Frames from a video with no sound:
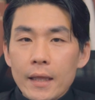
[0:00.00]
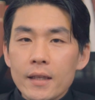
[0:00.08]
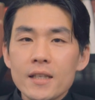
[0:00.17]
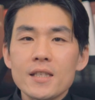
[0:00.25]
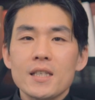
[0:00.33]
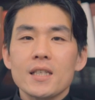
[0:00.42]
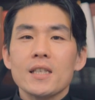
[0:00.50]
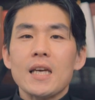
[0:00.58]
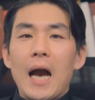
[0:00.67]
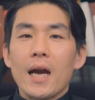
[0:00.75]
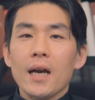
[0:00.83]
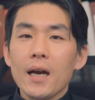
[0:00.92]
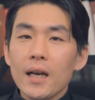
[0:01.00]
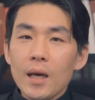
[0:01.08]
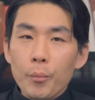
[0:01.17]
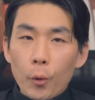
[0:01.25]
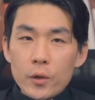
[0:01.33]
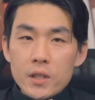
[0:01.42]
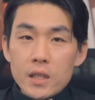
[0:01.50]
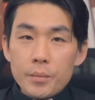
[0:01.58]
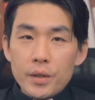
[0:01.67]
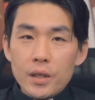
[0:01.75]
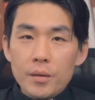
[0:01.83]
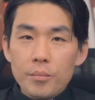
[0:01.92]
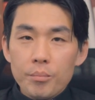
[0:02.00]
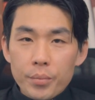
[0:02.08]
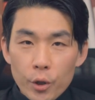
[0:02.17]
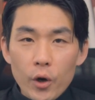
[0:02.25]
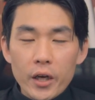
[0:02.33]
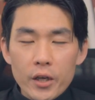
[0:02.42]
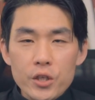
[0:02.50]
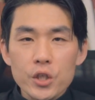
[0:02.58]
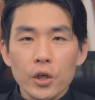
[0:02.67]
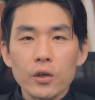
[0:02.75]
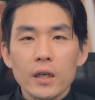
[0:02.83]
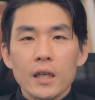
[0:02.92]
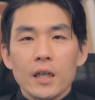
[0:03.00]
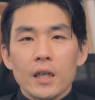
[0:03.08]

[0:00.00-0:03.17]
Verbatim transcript: 했는지 약간의 복습이 필요하겠죠.